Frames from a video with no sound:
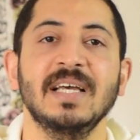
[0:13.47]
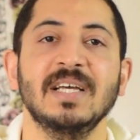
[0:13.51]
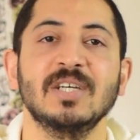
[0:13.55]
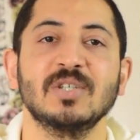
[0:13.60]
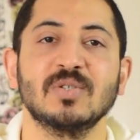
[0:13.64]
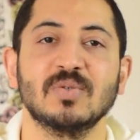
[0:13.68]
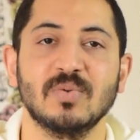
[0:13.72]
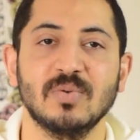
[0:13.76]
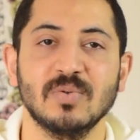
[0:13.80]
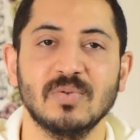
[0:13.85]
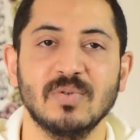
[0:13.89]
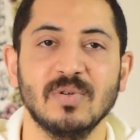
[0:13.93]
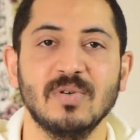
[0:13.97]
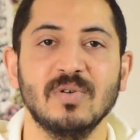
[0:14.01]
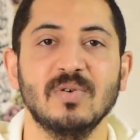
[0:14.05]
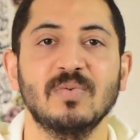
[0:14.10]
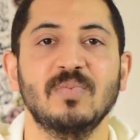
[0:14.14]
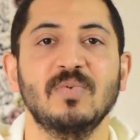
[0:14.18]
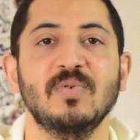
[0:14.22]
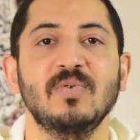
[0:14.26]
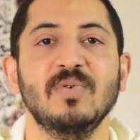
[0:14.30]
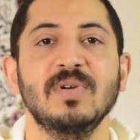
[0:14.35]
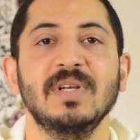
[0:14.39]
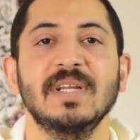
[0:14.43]
شروط
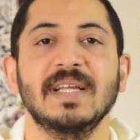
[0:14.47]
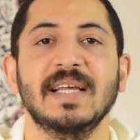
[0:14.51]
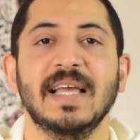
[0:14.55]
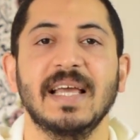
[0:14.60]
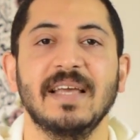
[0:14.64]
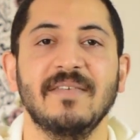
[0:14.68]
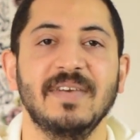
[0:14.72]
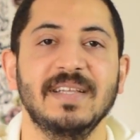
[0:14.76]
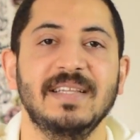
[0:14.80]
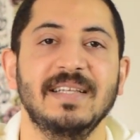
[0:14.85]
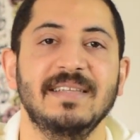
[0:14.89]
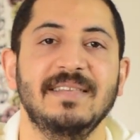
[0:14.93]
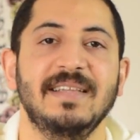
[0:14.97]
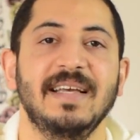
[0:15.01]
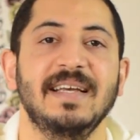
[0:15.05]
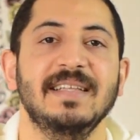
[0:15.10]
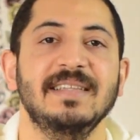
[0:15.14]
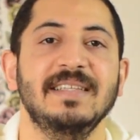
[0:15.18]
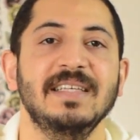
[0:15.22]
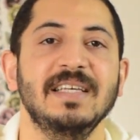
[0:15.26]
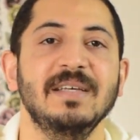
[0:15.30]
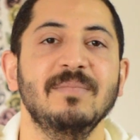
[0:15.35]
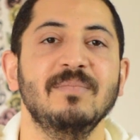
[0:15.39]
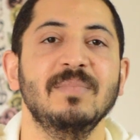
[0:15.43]
القبول كيفية
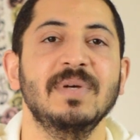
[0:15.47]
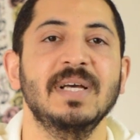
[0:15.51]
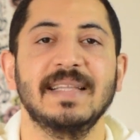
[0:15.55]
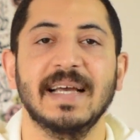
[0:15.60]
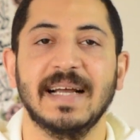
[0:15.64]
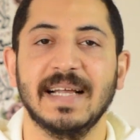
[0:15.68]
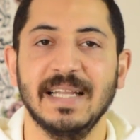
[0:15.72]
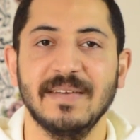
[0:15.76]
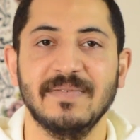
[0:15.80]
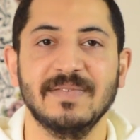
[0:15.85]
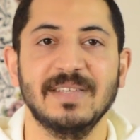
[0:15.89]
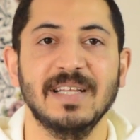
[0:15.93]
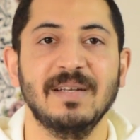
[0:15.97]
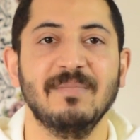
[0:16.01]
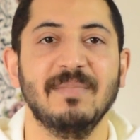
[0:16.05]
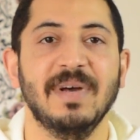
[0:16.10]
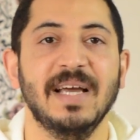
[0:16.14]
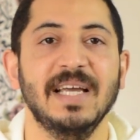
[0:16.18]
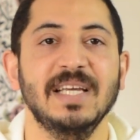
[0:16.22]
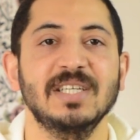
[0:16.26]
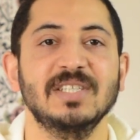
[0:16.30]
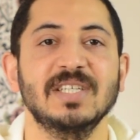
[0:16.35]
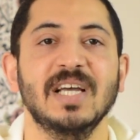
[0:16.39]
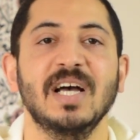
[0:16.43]
التقديم تكلفة
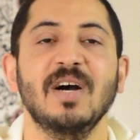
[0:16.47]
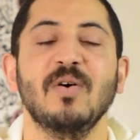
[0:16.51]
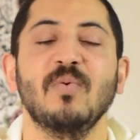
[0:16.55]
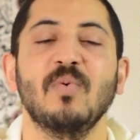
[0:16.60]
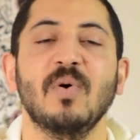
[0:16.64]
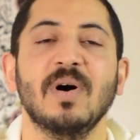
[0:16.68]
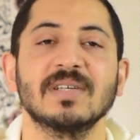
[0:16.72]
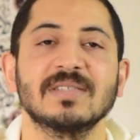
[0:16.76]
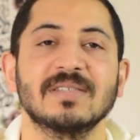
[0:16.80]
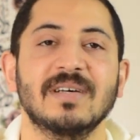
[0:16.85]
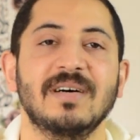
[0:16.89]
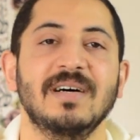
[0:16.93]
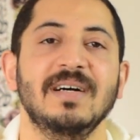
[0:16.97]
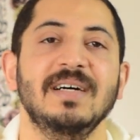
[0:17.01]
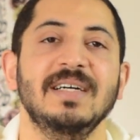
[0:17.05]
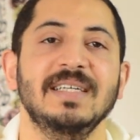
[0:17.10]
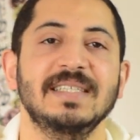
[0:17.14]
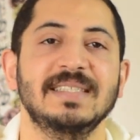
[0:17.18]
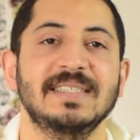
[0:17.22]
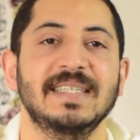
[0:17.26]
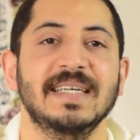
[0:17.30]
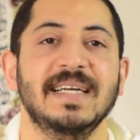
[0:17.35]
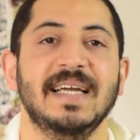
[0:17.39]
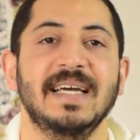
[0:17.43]
المعيشة وأسعار
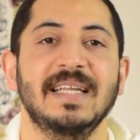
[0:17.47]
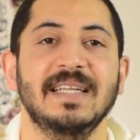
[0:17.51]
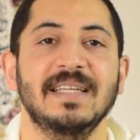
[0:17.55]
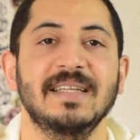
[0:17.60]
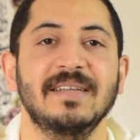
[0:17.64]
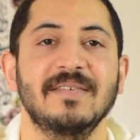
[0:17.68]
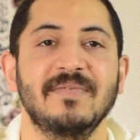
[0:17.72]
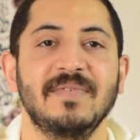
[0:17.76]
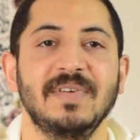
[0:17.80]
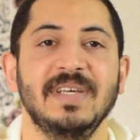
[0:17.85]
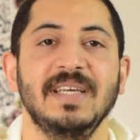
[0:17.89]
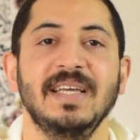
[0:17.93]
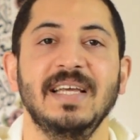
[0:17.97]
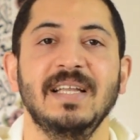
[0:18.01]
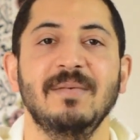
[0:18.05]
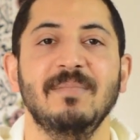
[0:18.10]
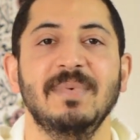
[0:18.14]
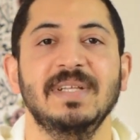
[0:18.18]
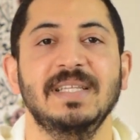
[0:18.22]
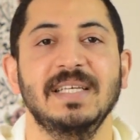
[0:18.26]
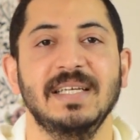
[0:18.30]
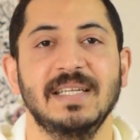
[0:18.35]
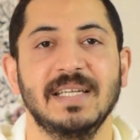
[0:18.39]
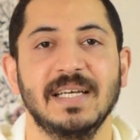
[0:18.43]
السكن في
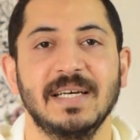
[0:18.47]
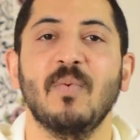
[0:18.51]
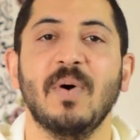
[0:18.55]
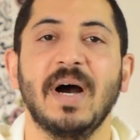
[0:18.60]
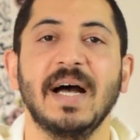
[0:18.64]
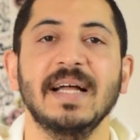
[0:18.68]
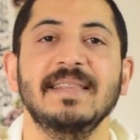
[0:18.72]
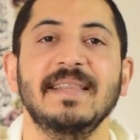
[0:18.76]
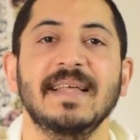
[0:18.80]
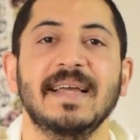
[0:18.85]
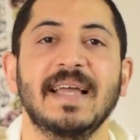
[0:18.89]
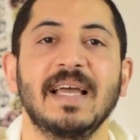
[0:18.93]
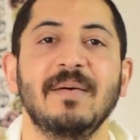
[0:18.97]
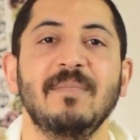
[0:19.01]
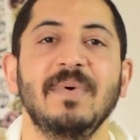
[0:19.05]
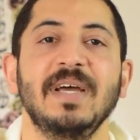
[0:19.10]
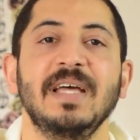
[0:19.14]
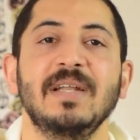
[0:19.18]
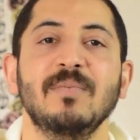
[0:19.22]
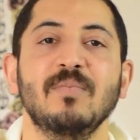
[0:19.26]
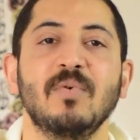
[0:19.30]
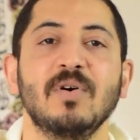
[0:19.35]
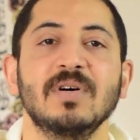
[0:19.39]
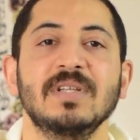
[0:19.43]
المدينة وحتى
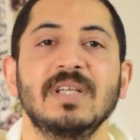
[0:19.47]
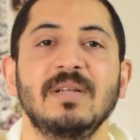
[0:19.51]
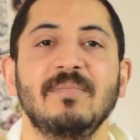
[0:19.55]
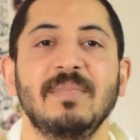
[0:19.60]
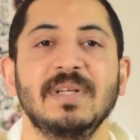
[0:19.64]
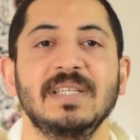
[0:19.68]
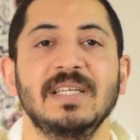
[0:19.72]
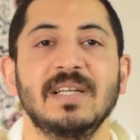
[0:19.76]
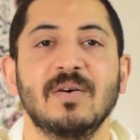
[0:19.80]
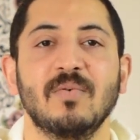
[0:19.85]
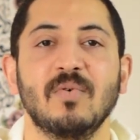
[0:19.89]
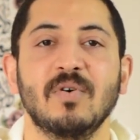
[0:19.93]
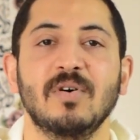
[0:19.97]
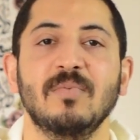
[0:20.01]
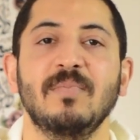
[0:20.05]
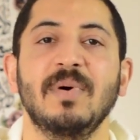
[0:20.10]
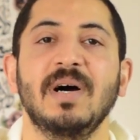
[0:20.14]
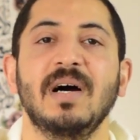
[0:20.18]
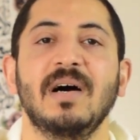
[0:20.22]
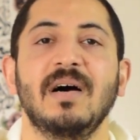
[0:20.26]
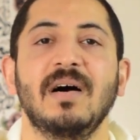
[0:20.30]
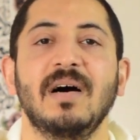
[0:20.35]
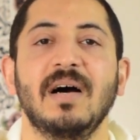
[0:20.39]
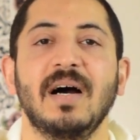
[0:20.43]
كمان بعد المدينة
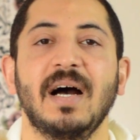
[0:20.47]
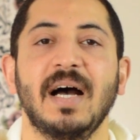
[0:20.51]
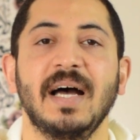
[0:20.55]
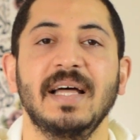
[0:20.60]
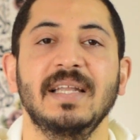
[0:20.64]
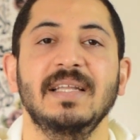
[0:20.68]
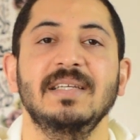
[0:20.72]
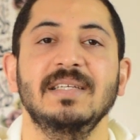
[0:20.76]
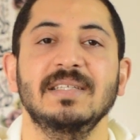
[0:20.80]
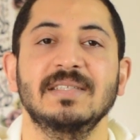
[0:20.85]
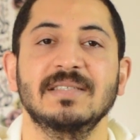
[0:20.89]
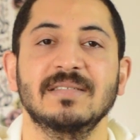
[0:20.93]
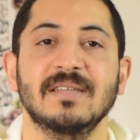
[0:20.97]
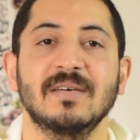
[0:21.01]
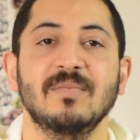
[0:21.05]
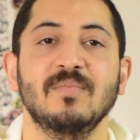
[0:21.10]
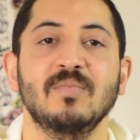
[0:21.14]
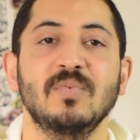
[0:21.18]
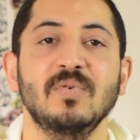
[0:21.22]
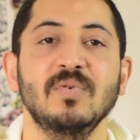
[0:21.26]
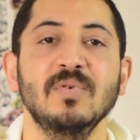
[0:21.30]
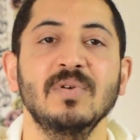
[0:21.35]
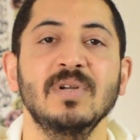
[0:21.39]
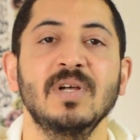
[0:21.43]
وقربها عن
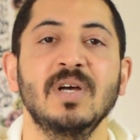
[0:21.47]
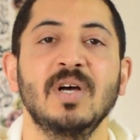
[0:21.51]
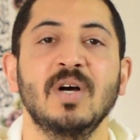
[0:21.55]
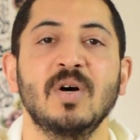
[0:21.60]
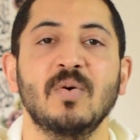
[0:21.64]
اسطنبول